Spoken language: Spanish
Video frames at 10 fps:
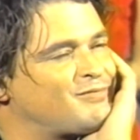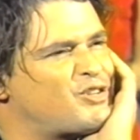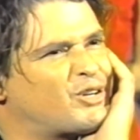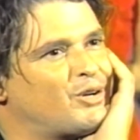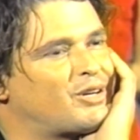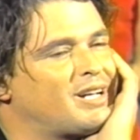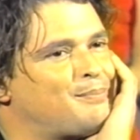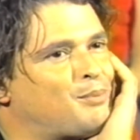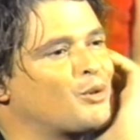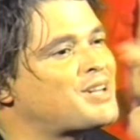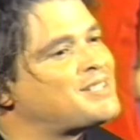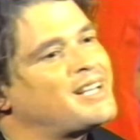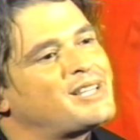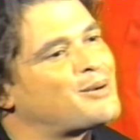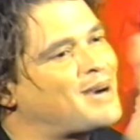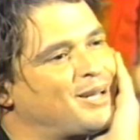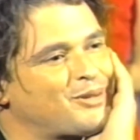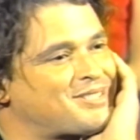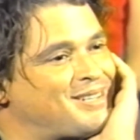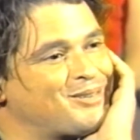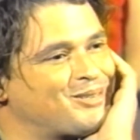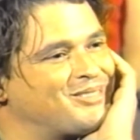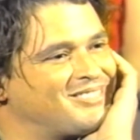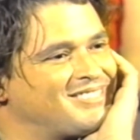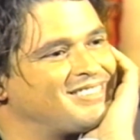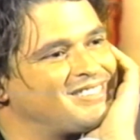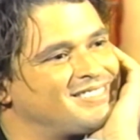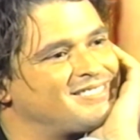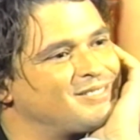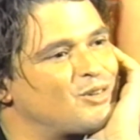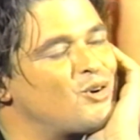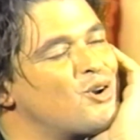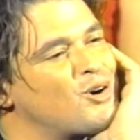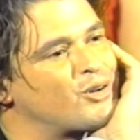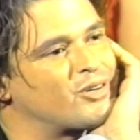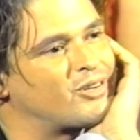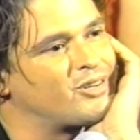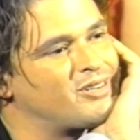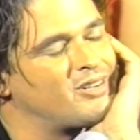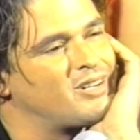Yo creo que poder seguir trabajando ha sido un logro, ¿no?